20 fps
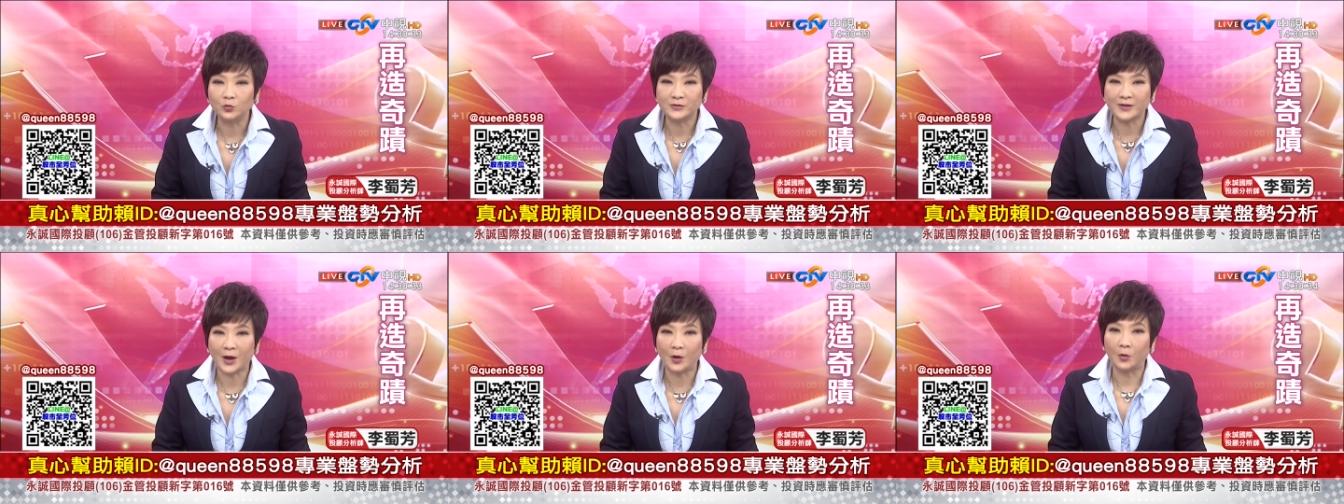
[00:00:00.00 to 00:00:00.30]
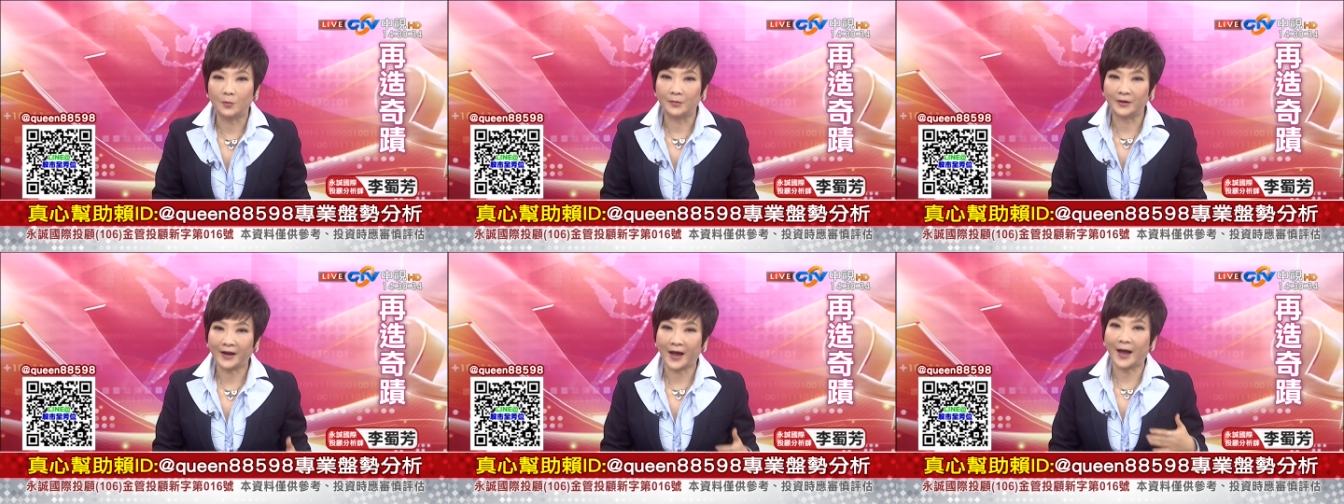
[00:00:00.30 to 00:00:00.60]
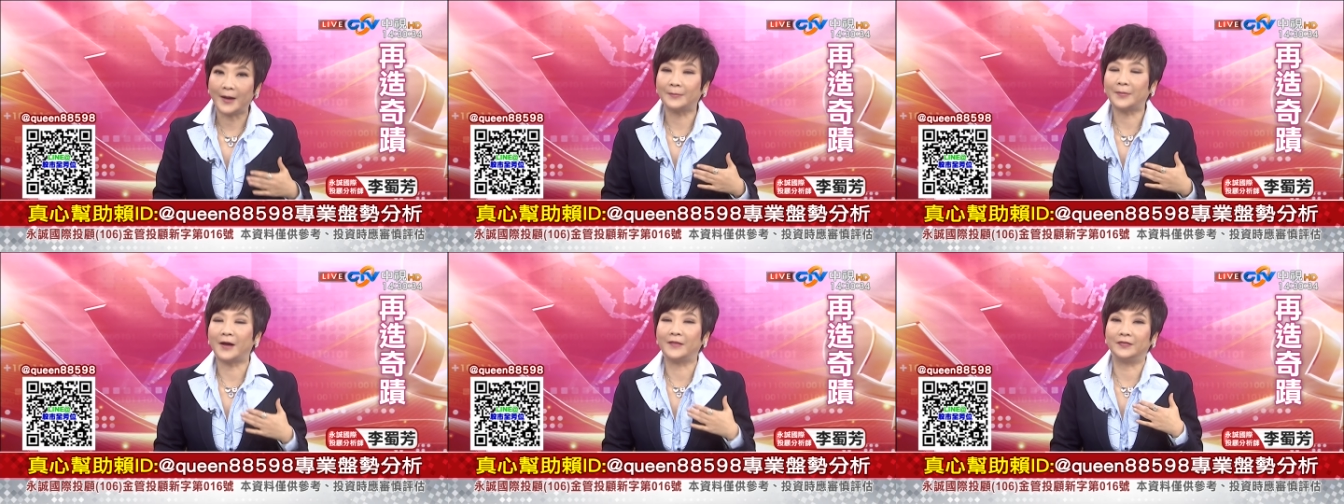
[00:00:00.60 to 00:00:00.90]
在我们
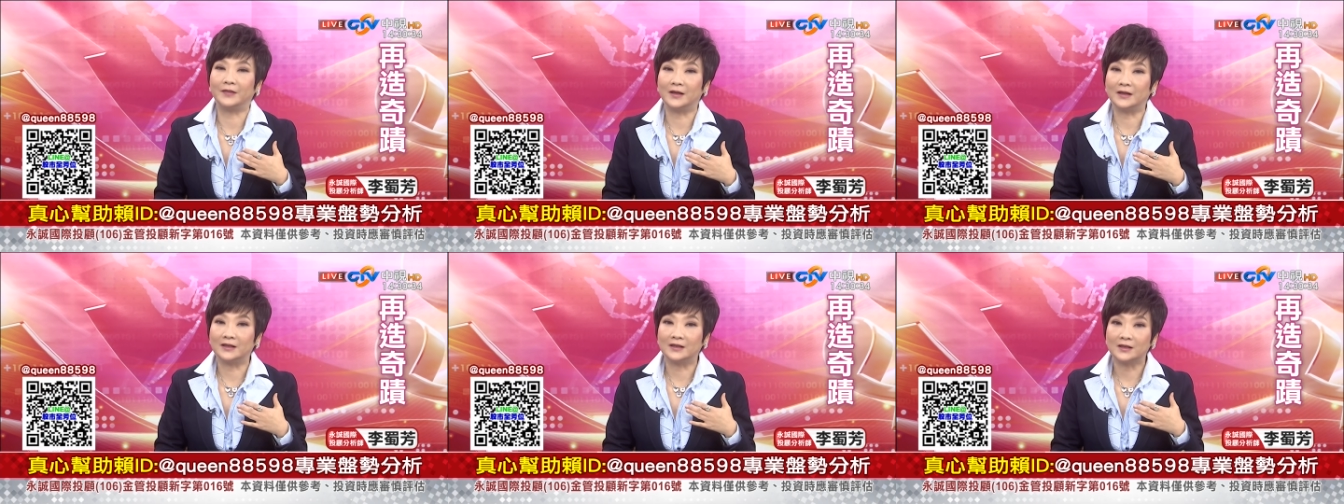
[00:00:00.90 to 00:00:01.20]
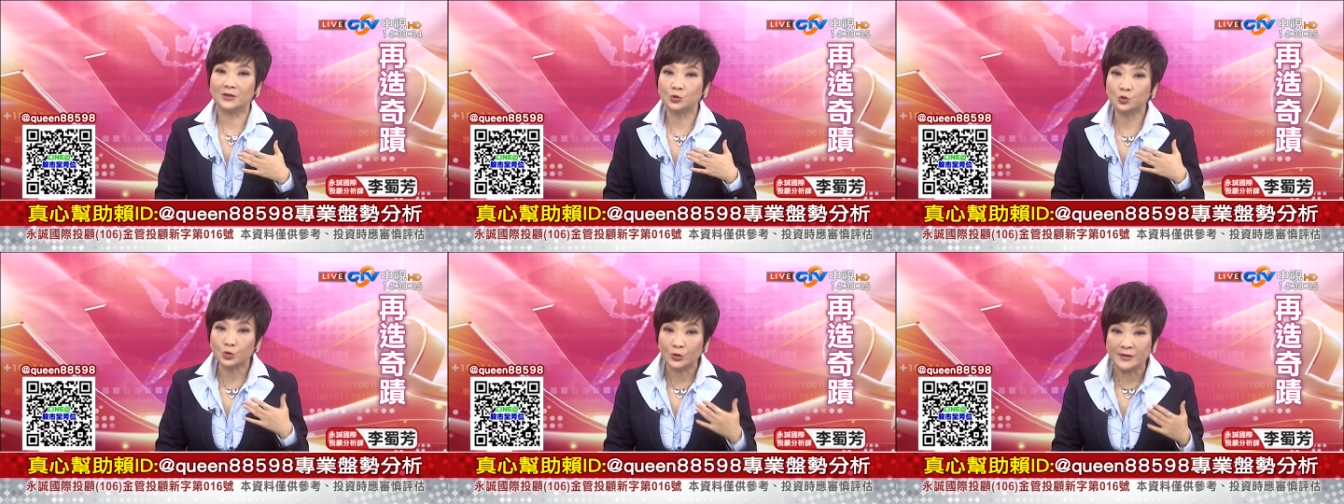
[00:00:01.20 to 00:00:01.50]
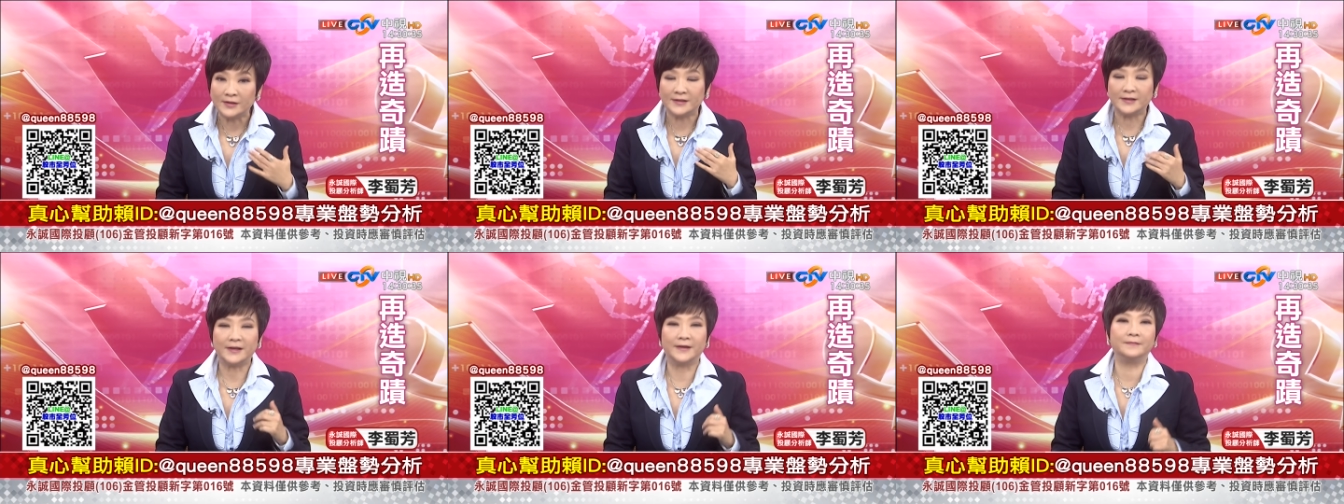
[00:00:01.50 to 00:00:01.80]
开盘的
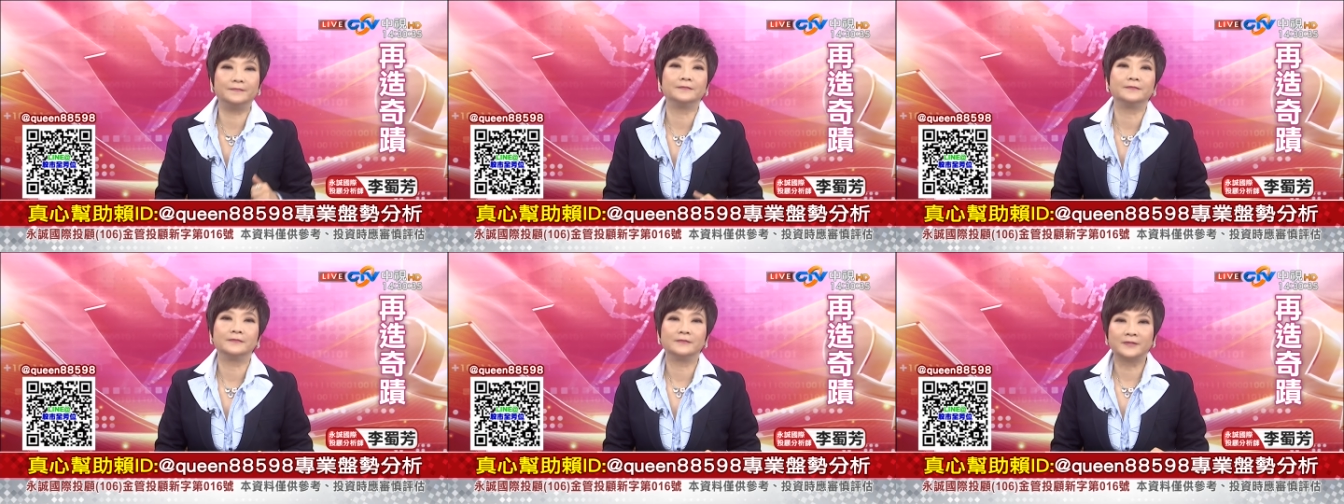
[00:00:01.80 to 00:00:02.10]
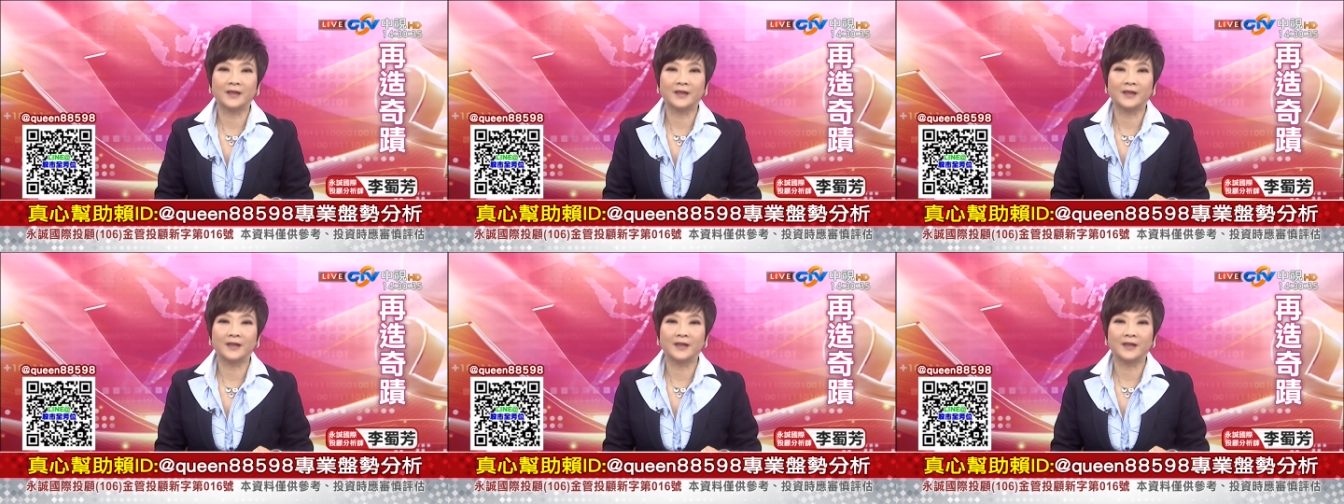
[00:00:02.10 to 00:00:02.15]
瞬间，